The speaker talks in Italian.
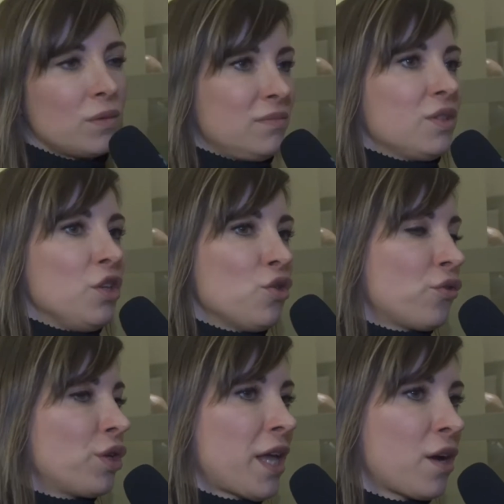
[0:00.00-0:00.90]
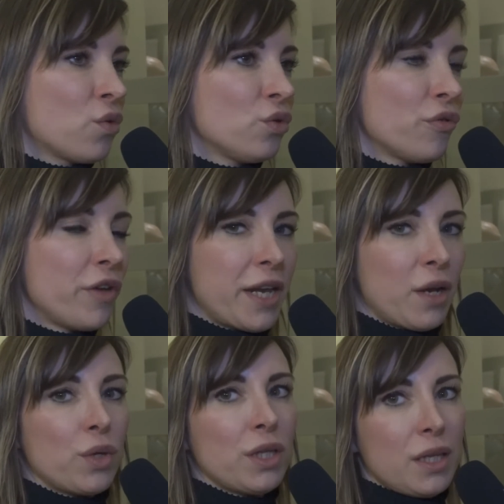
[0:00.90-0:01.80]
eh, sì, io lo ritengo un
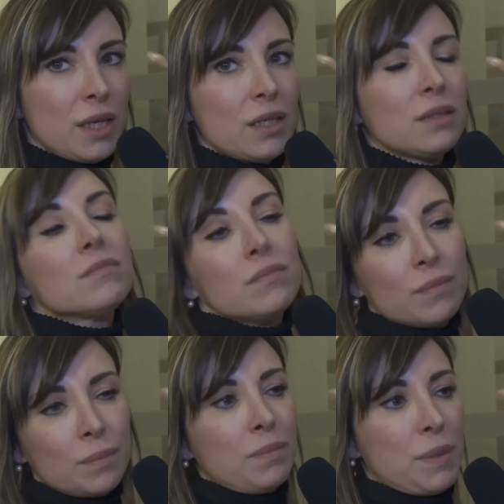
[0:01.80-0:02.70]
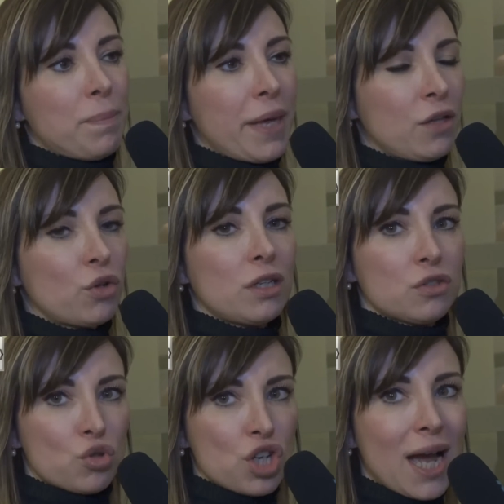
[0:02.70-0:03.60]
dovere, quindi mm, mi impegno nel
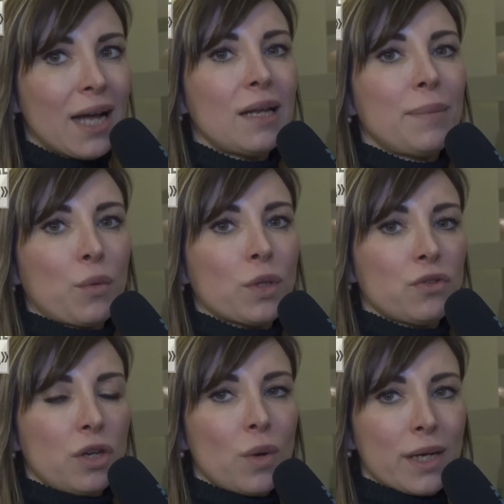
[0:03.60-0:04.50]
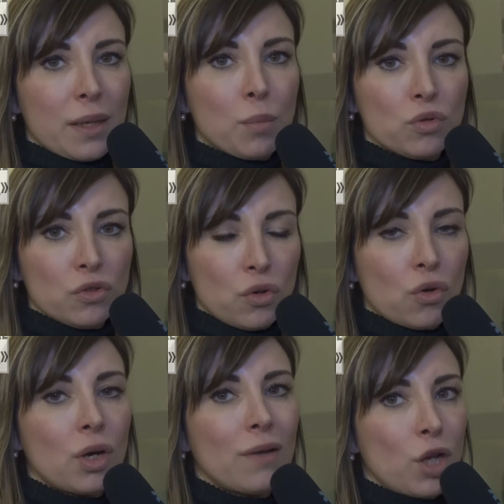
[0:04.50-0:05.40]
sociale per quanto riguarda
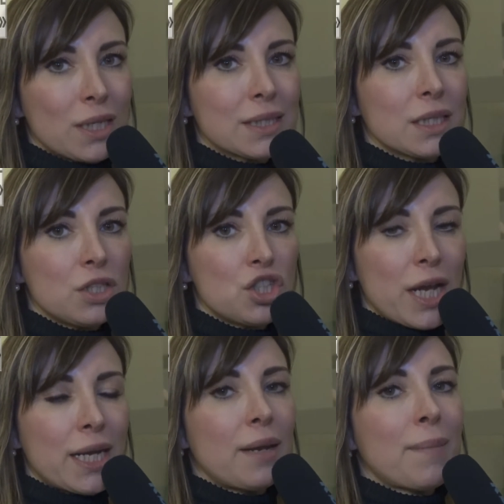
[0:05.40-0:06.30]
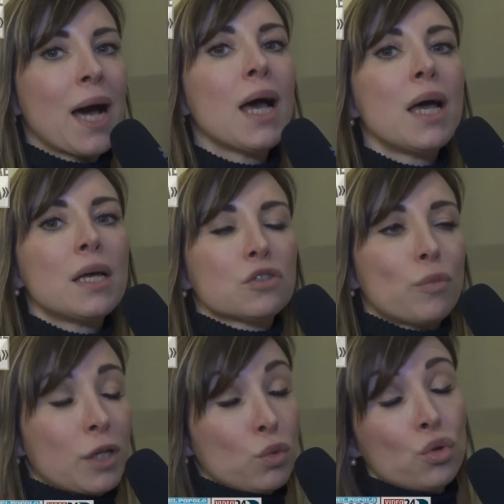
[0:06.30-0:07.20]
appunto la violenza di genere, ma
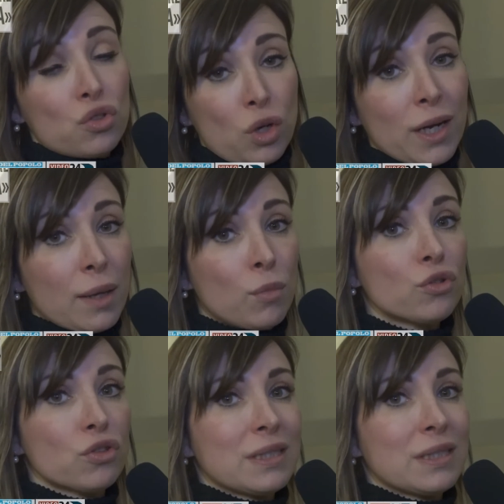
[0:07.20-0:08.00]
soprattutto sono anche molto